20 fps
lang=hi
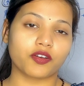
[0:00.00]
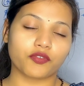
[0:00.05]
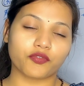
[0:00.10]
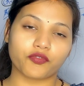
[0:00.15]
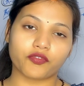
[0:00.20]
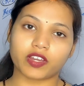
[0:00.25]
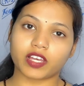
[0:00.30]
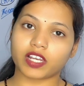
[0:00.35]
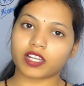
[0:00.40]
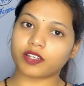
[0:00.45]

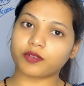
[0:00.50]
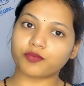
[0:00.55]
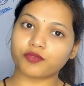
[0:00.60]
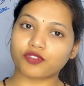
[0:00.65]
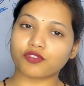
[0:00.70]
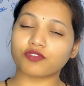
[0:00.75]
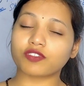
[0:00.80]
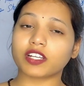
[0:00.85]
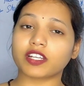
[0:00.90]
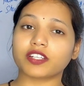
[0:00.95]
वेलकम
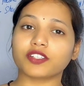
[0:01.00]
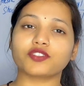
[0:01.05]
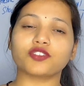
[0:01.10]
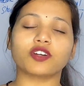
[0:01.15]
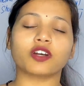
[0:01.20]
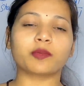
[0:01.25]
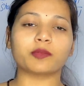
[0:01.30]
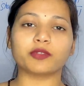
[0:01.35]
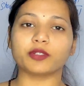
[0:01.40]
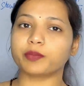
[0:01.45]
स्टूडेंट तो
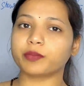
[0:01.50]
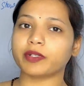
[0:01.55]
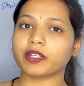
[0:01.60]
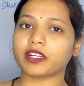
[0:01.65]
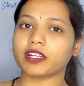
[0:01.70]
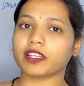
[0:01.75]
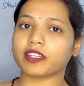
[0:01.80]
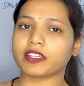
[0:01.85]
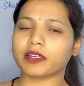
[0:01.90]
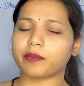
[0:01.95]
हम लोग पढ़ रहे
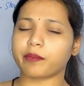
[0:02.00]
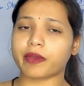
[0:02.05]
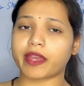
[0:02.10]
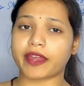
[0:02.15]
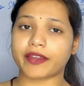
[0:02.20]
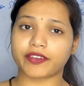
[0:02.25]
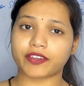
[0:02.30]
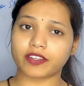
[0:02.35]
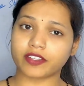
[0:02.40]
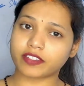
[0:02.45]
थे
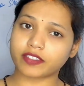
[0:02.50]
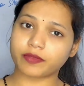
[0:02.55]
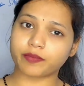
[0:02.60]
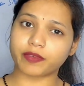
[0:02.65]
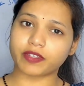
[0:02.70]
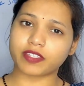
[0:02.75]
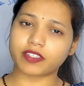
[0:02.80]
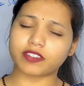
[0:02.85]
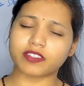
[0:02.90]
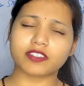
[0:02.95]
मैट्रिक
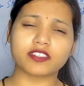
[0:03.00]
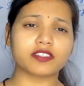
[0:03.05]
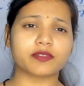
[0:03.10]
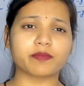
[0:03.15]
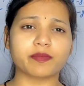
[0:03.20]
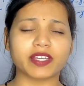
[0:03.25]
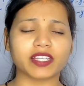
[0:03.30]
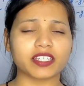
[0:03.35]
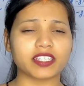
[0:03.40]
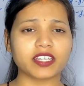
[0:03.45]
स्पेस
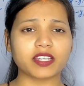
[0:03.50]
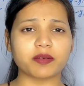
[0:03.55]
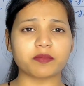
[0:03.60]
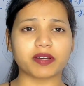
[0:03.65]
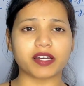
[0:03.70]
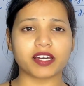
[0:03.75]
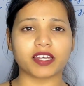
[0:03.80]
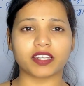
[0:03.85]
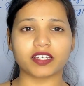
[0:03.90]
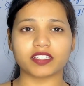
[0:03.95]
जिसमें कि
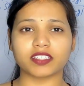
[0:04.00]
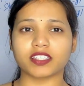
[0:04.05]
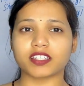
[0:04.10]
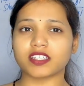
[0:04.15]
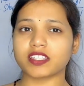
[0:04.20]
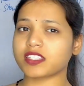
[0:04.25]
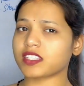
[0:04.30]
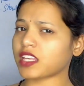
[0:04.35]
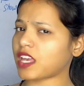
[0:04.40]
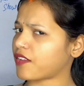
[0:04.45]
हमारा ये
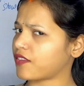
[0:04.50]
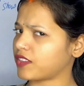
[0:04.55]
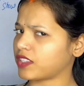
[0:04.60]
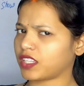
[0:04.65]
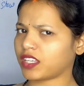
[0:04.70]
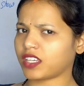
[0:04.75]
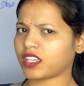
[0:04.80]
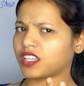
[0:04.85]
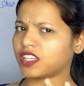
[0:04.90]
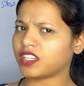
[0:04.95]
सेवन्थ या
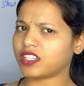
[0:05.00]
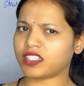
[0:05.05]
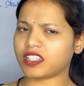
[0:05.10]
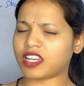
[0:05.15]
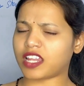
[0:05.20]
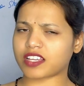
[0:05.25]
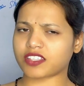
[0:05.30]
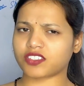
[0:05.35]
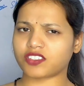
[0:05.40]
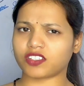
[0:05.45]
एट्थ
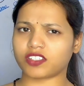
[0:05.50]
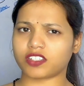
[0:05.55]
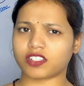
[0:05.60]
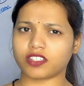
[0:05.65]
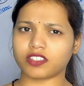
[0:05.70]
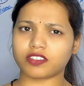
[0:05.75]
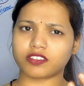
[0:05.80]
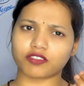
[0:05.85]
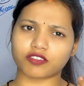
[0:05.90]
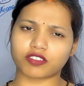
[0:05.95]
लेक्चर है
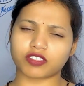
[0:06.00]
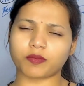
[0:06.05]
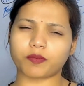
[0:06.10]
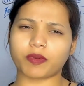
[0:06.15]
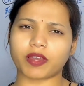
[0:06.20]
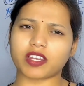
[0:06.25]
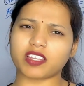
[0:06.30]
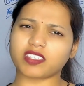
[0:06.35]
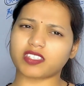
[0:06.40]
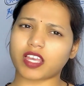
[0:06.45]
तो इससे
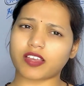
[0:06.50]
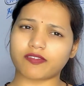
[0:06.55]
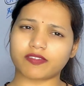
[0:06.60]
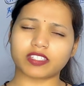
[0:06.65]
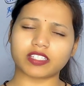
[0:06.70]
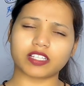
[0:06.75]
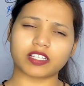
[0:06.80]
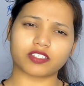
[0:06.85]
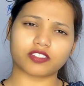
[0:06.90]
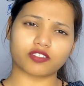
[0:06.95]
पहले सेवन्थ
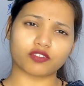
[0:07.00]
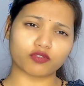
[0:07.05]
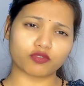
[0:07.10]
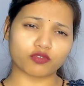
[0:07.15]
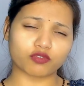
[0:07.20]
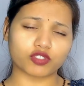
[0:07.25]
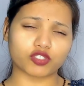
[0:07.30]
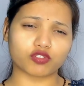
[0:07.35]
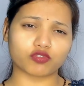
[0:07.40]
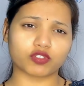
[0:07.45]
लेक्चर हो
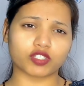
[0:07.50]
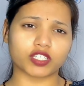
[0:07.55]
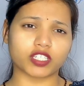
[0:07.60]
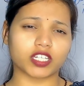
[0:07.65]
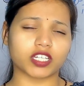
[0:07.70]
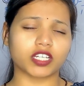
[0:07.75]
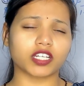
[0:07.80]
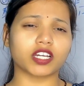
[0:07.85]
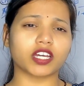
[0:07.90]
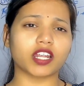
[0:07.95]
चुकी है
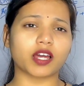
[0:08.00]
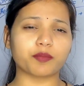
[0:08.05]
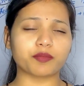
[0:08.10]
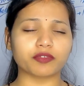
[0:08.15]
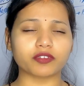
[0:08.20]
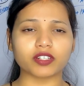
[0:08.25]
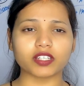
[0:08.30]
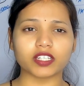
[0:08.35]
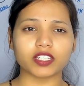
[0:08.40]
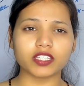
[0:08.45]
अगर आप लोग
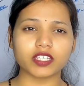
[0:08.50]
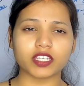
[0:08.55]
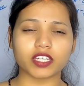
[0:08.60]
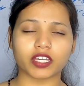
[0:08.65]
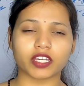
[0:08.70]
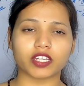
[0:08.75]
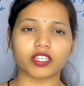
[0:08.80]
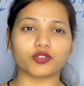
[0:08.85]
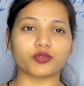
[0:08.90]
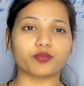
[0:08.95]
नहीं देखे
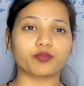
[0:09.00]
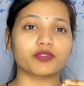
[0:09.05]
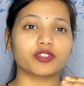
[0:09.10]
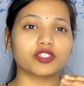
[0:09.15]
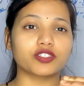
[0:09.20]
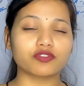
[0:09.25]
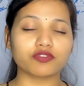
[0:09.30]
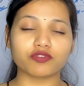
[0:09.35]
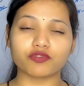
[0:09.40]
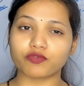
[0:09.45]
हैं तो प्लीज़
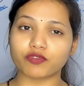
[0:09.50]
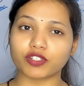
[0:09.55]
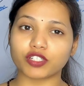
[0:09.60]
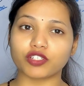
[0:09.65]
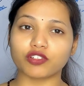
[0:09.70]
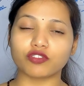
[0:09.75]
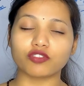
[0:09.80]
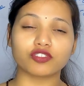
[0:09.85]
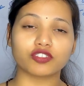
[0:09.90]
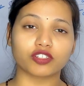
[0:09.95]
उस वीडियो
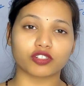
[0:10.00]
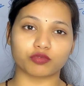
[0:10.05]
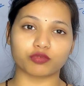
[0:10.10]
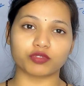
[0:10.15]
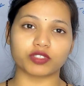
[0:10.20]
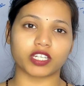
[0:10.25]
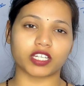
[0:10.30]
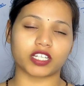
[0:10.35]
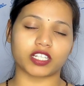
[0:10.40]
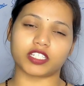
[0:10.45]
को जरूर
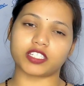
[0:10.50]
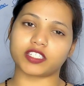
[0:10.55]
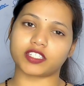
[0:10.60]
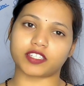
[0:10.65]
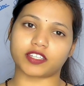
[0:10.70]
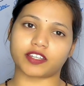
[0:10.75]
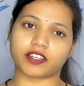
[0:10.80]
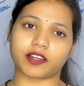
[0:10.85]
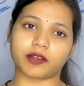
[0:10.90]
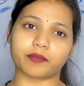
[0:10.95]
देख
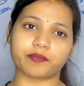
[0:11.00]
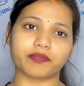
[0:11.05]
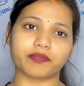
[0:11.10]
लीजिएगा